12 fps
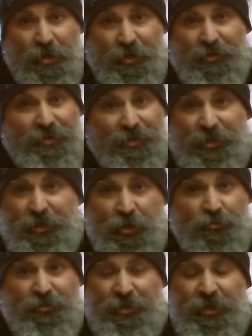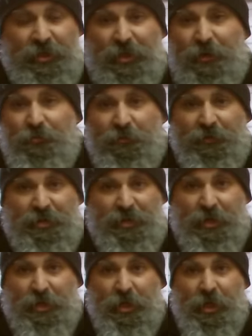C'est déjà aussi très mauvais
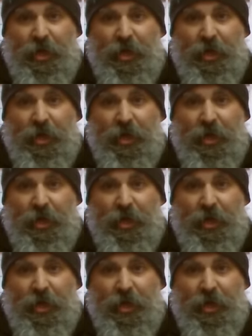signe.